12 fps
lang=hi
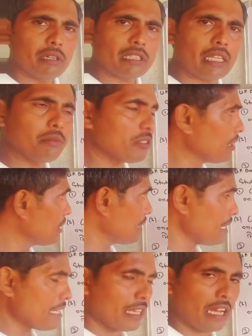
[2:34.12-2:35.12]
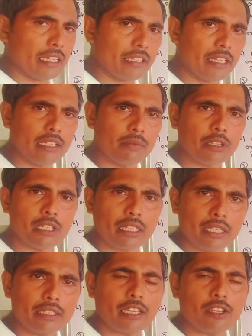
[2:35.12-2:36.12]
मतलब सिंथेसिस का अध्ययन हम
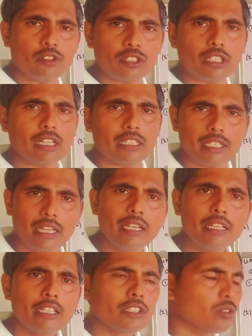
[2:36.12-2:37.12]
कितने तरीकों से करते हैं